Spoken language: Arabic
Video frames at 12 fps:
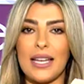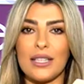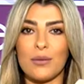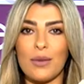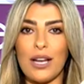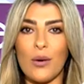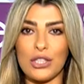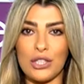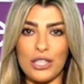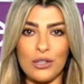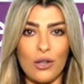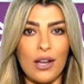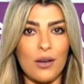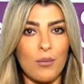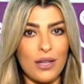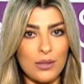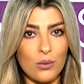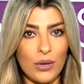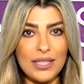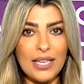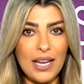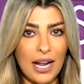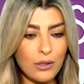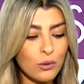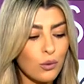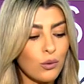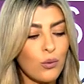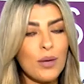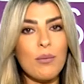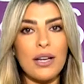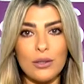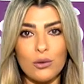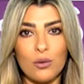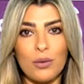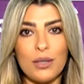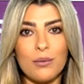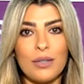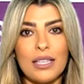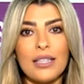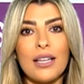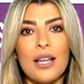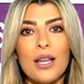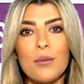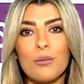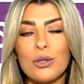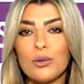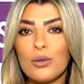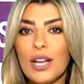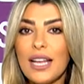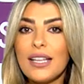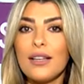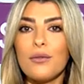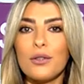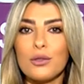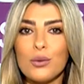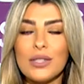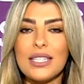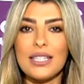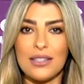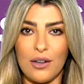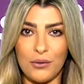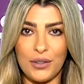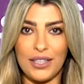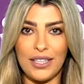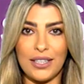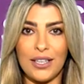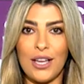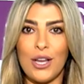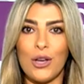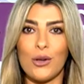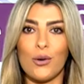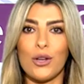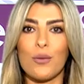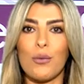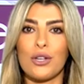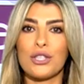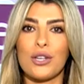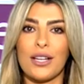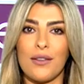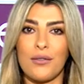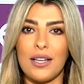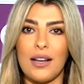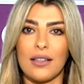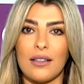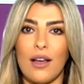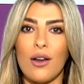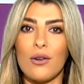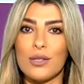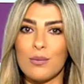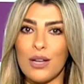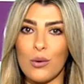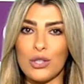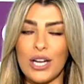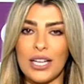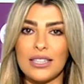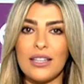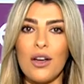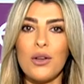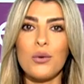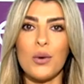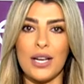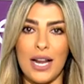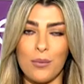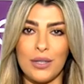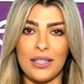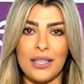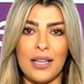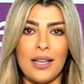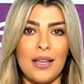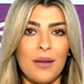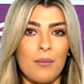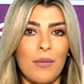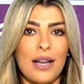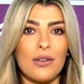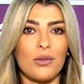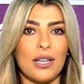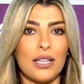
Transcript: 28 دولار بس تصل لعندكم وين ما كنتوا بلبنان من دون أي كلفة توصيل إضافية رويال بوشر كفيل للتخلص من أوجاع الظهر والرقبة ما لكم إلا